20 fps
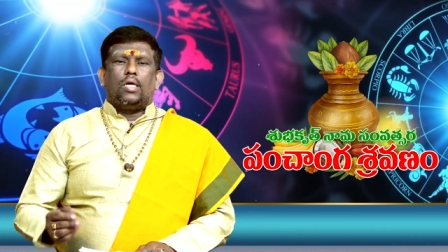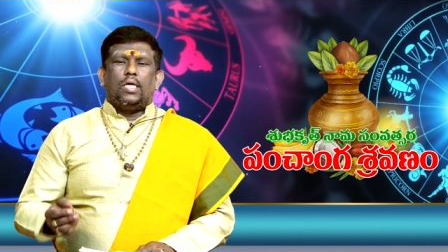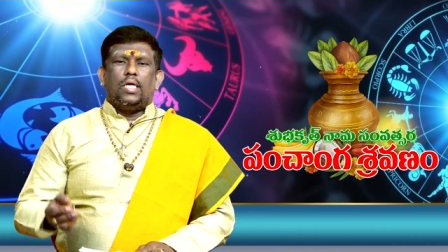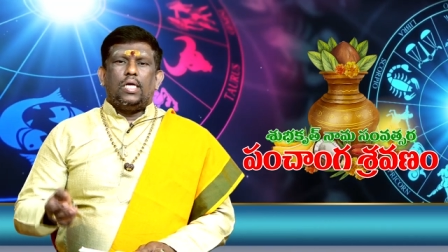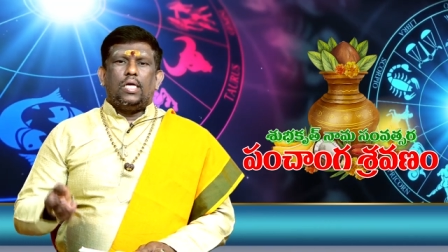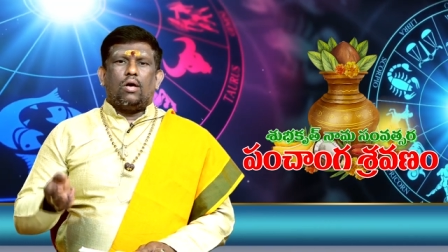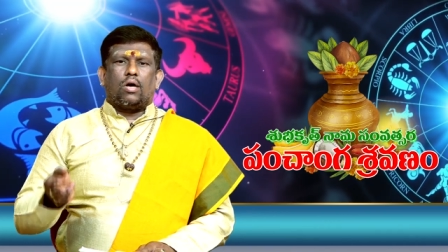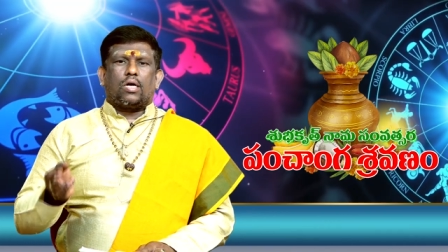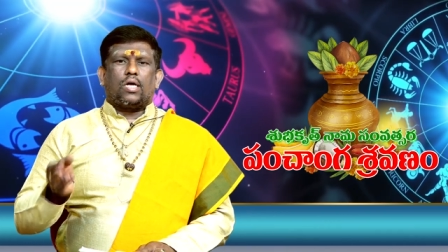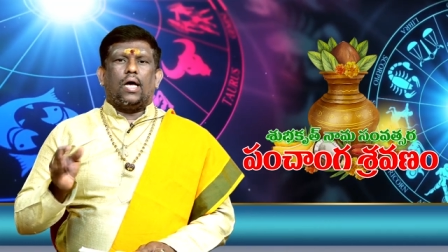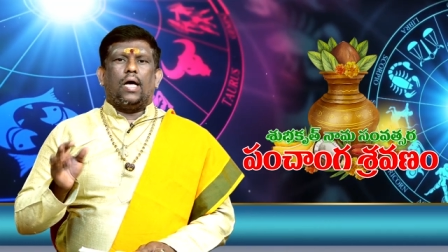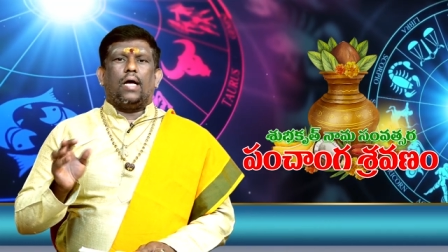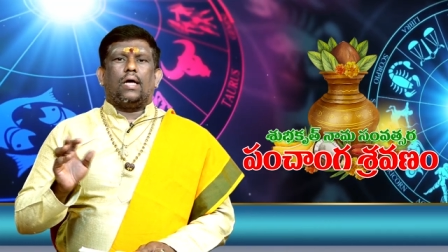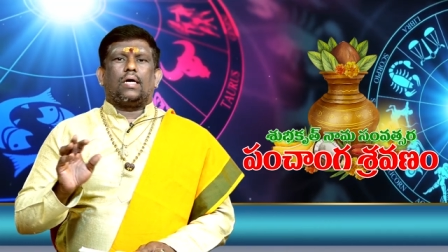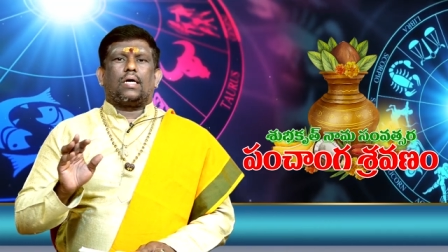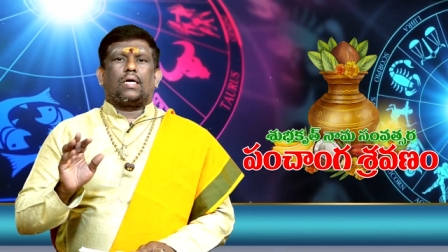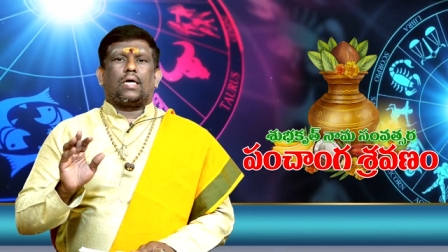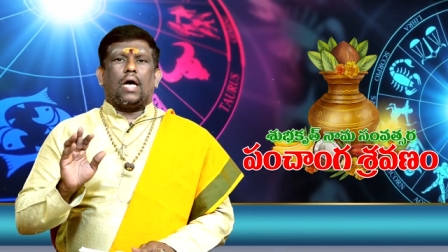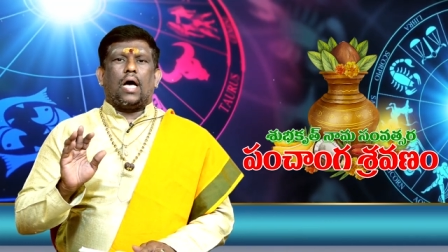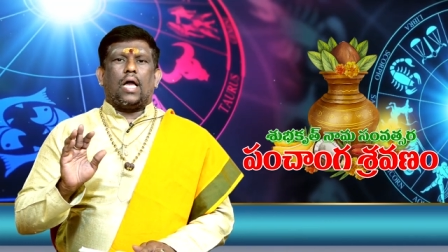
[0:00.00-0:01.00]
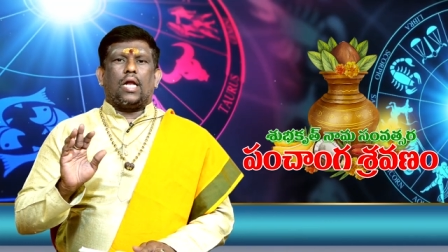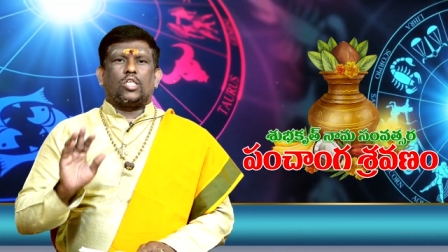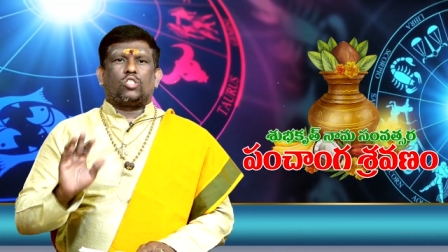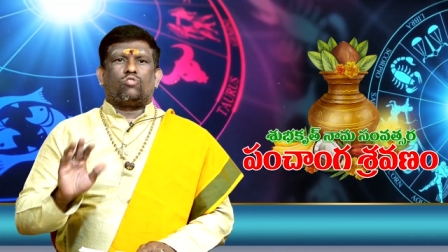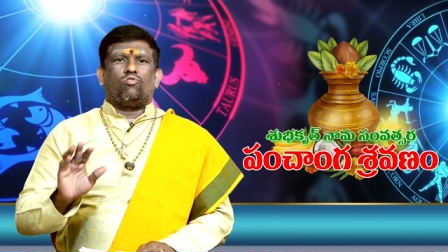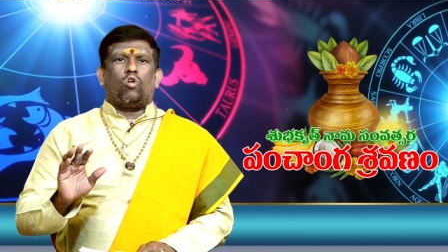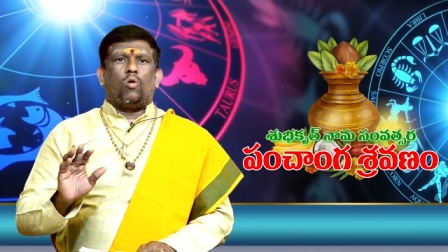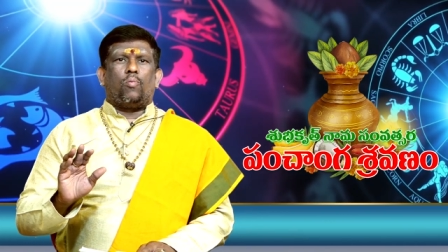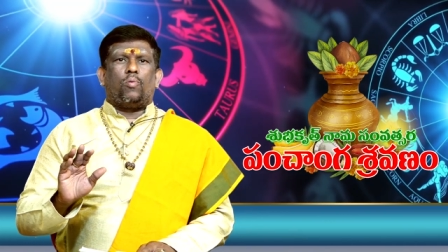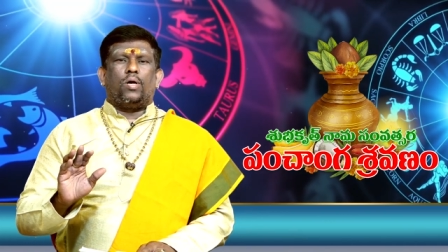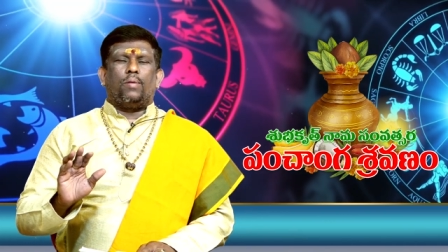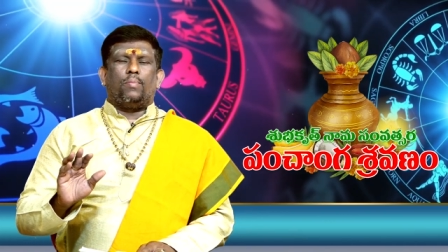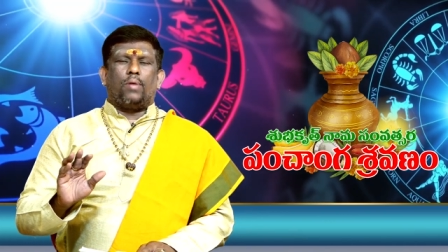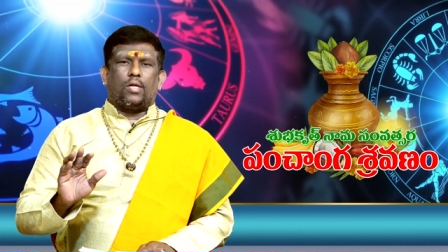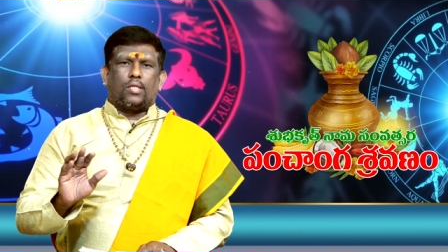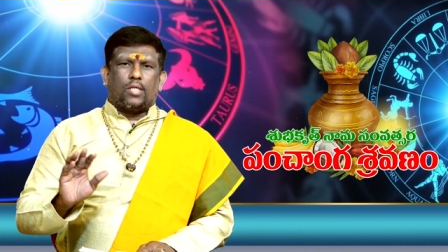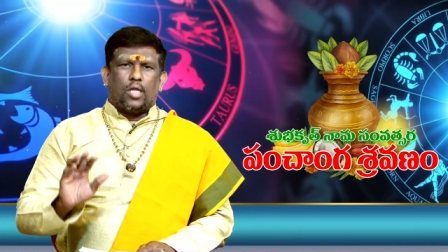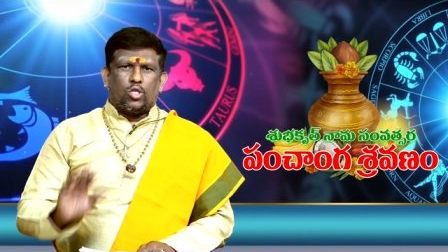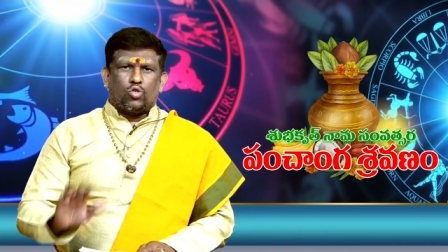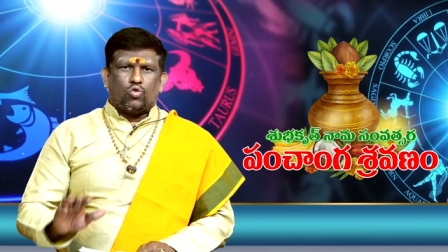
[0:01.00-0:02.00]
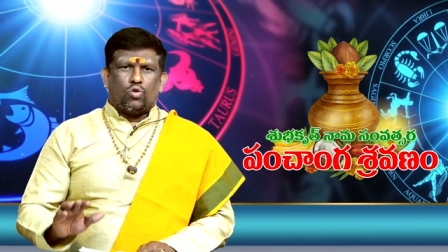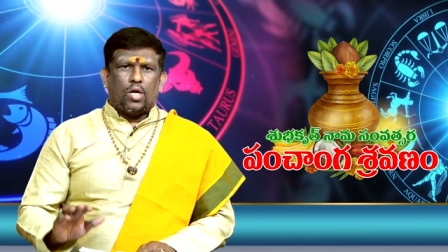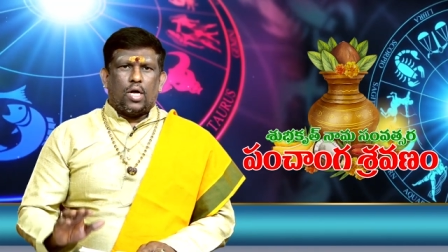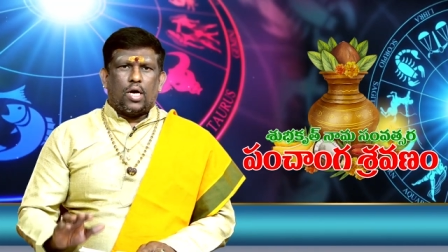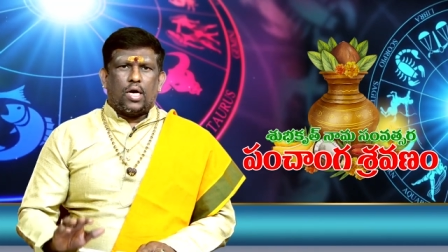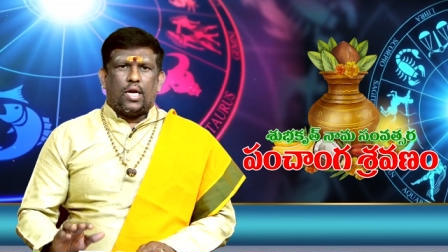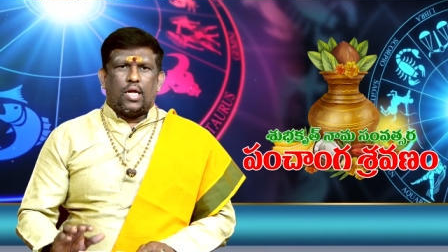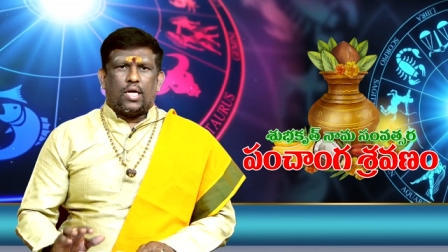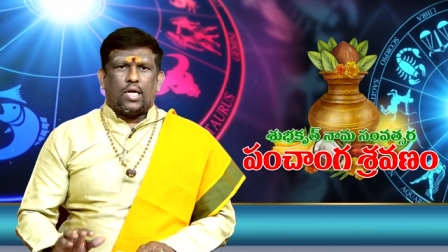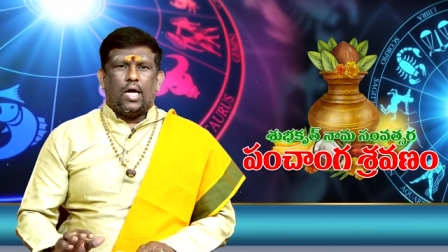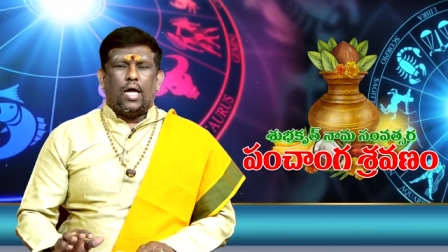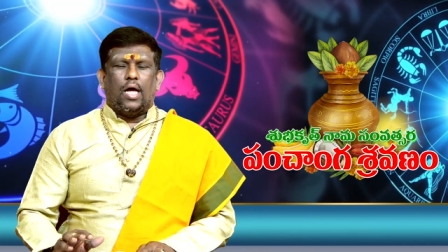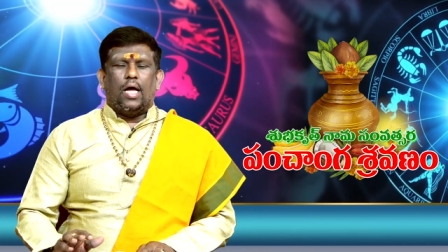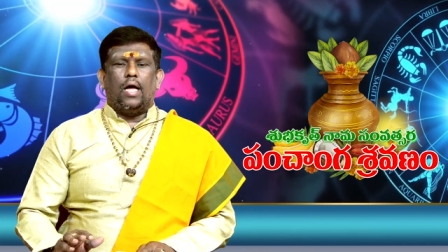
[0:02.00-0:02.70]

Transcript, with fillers: ఈ యొక్క కాలస్వరూపుణ్ణి మనం తలుచుకున్నాం కనుక